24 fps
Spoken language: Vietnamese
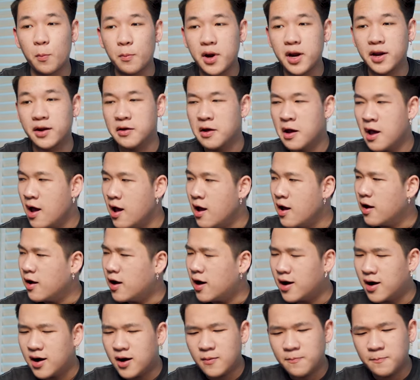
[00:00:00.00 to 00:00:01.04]
mình.
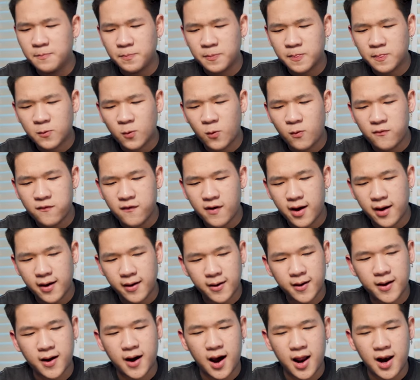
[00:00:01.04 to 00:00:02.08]
Cũng phải
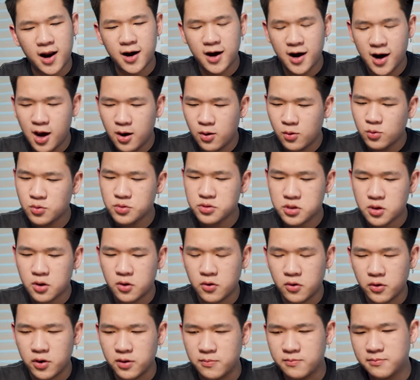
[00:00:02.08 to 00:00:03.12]
khá là lâu
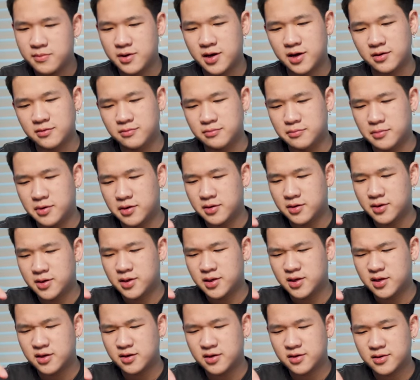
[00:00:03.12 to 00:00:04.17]
rồi mình
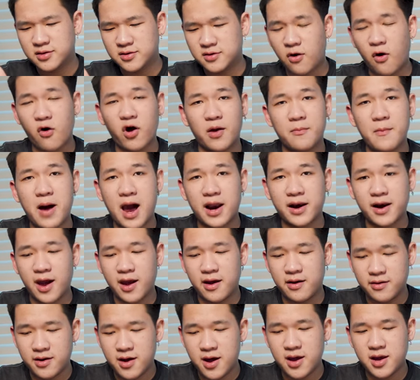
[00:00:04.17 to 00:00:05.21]
mới có cái bàn
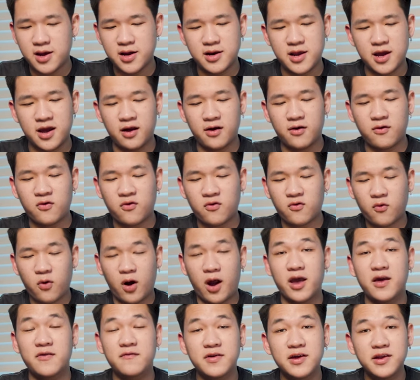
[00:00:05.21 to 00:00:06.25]
này ở đây để
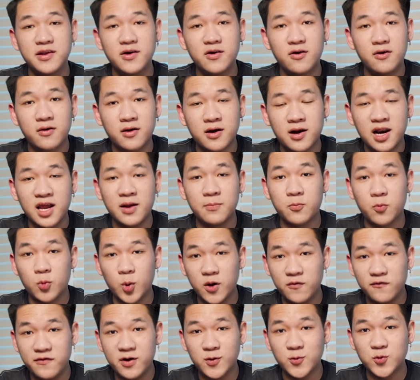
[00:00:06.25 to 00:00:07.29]
quay video clip
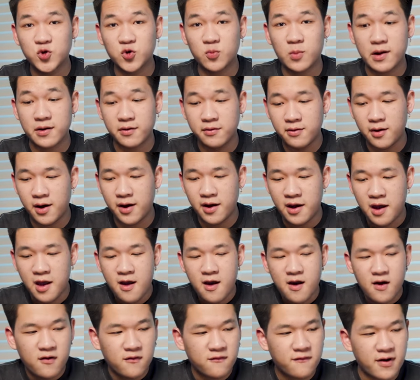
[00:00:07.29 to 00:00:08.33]
review cho mọi người.
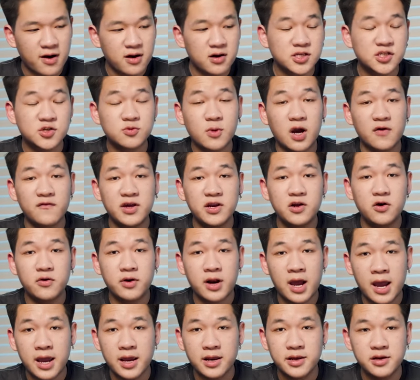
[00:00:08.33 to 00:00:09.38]
Và ở trong cái video
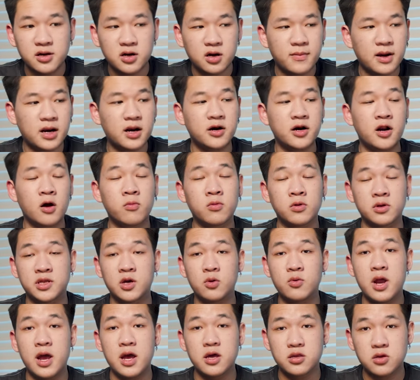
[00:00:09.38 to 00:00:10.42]
này, như các bạn đã đọc ở
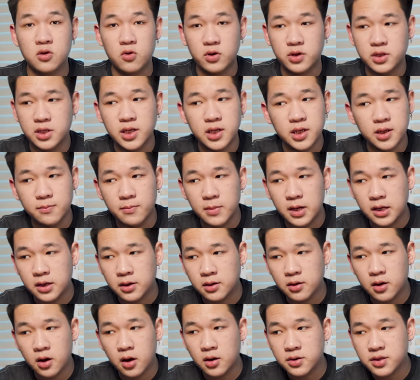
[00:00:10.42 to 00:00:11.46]
tiêu đề rồi, thì
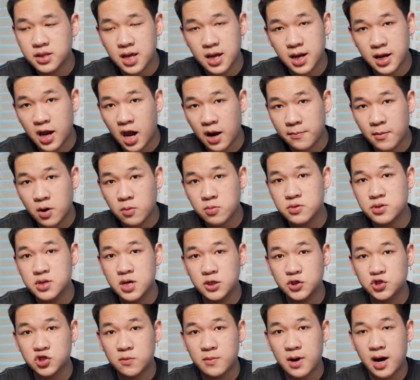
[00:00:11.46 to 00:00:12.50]
mình sẽ
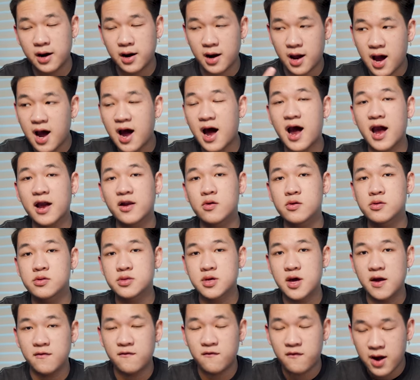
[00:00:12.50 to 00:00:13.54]
unboxing cho các bạn hai đôi
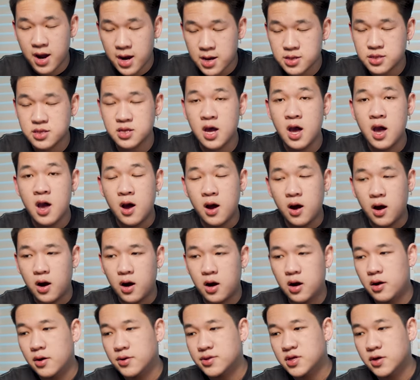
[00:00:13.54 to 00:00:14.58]
giày Vans.
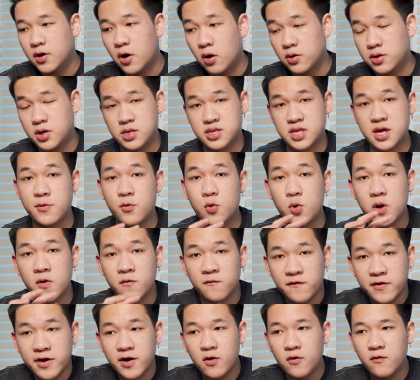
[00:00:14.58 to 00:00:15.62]
Sau đó chị sẽ
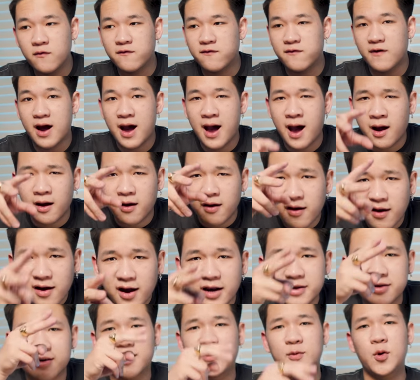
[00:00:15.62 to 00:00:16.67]
review và
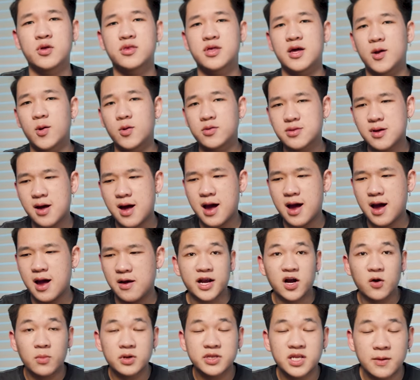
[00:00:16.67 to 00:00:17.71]
cắt cái đôi giày đó ra.
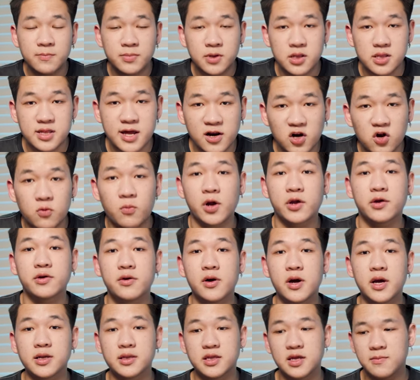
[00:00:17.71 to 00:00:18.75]
Không mất thêm thời gian của mọi
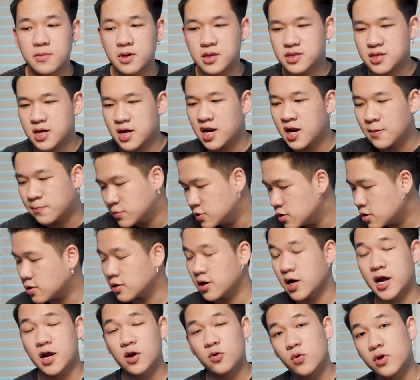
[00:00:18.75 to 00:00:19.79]
người thì mình sẽ lập
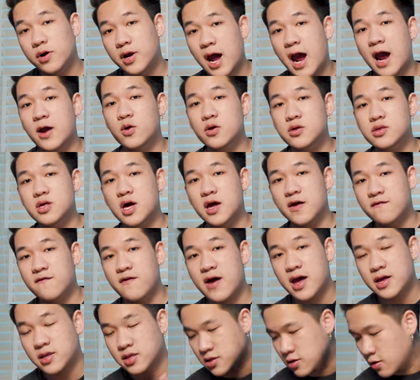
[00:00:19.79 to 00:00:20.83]
tức lấy luôn hai đôi giày
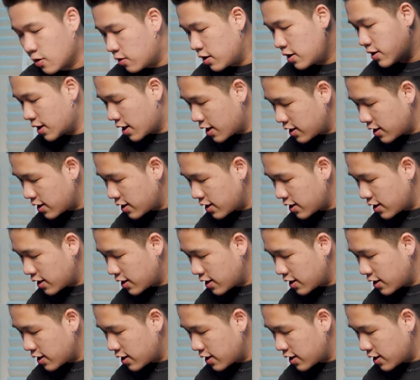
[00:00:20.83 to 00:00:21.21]
Vans đó lên